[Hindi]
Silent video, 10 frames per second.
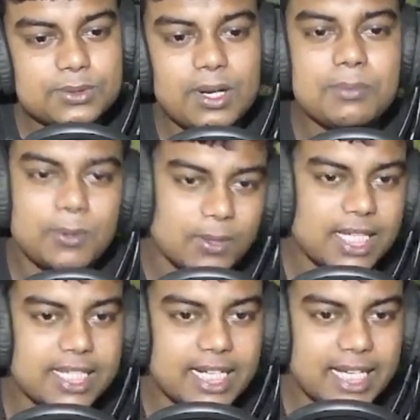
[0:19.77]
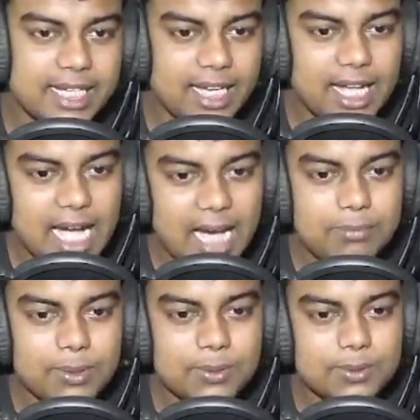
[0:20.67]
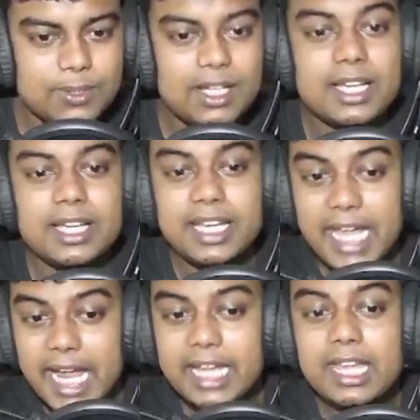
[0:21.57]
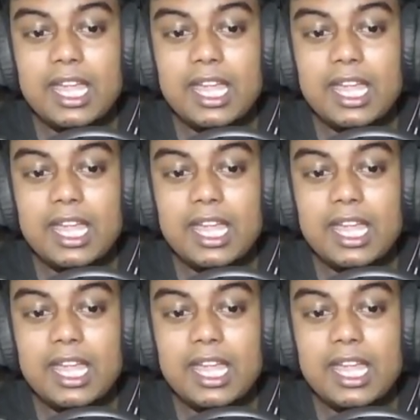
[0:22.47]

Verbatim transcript: हम खोल के दिखाएंगे आप लोगों को एक ही